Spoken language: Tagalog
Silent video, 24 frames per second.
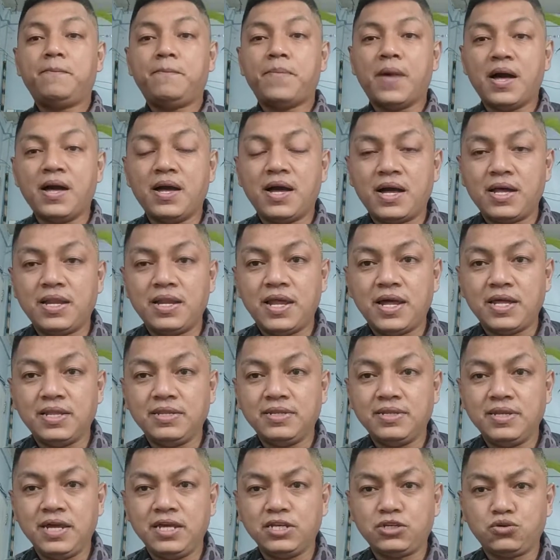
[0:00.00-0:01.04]
pangalan
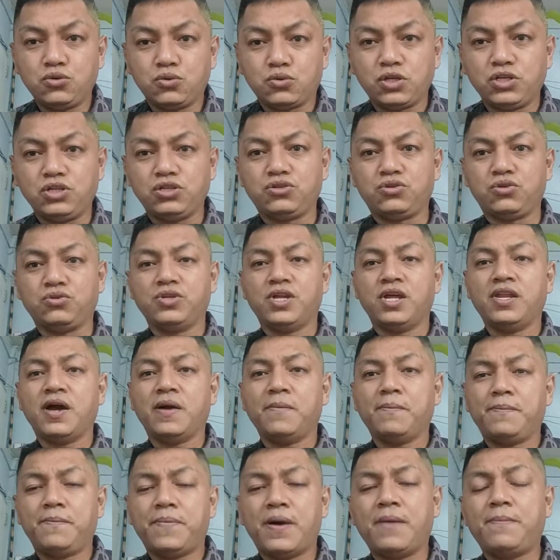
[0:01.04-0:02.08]
ni Yeso Kristo na
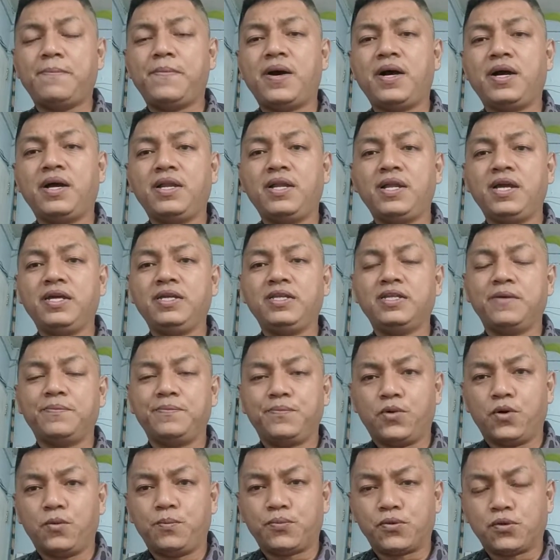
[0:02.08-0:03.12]
nagpapagaling,
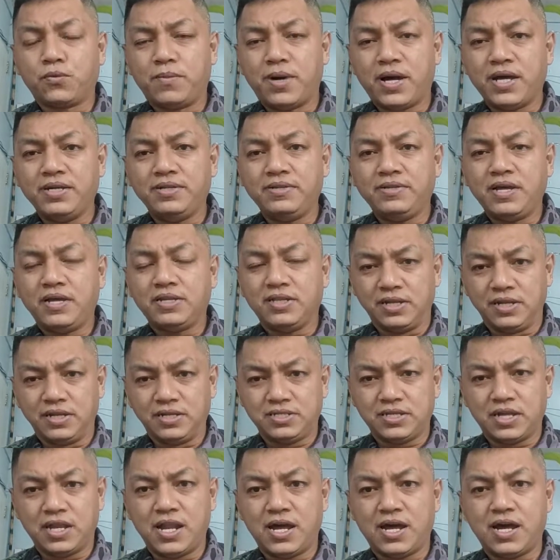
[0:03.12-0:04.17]
nagpo-provide at
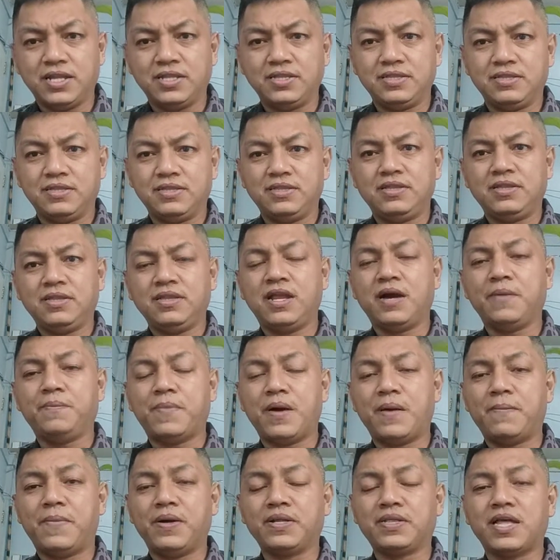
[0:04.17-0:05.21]
higit sa lahat,
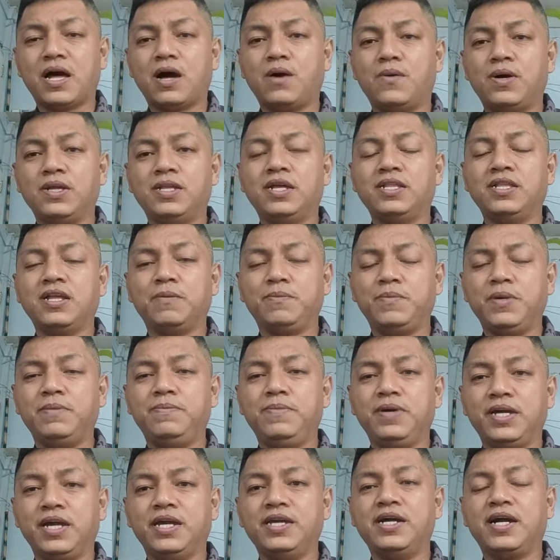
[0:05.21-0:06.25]
nagpapatawad at
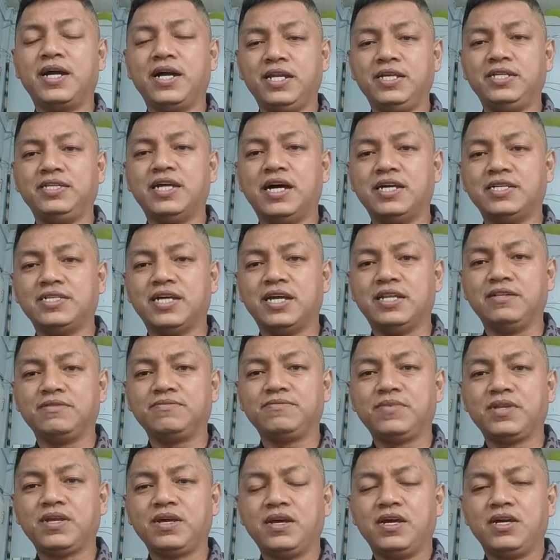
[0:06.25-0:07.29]
nagbibigay ng kaligtasan.
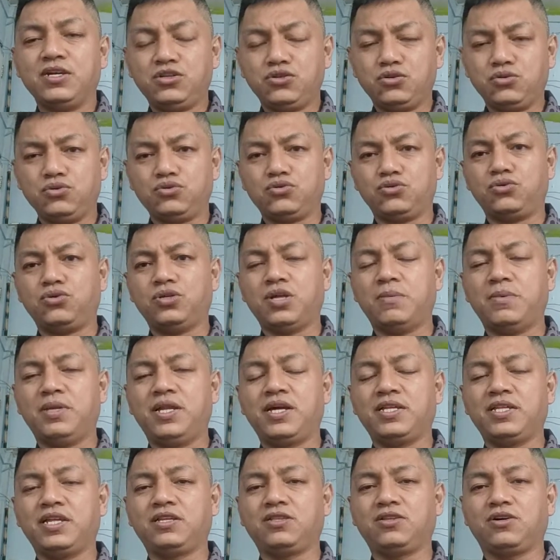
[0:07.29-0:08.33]
Sinusuko namin
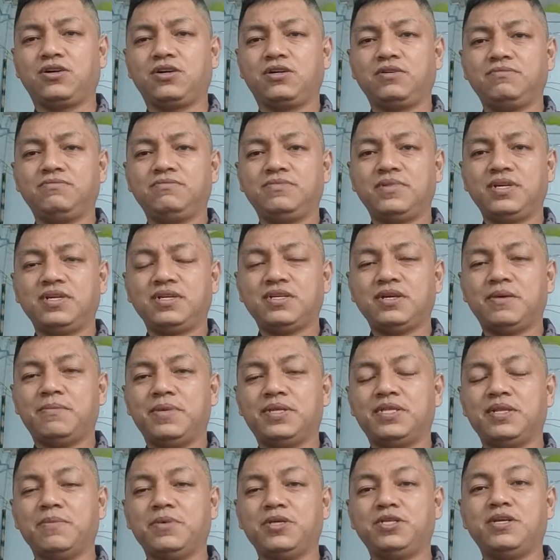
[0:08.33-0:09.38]
lahat na ito sa
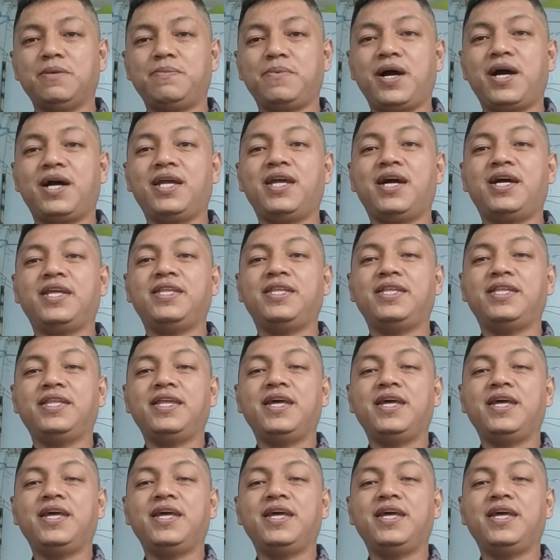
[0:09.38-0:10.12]
matamis na pangalan.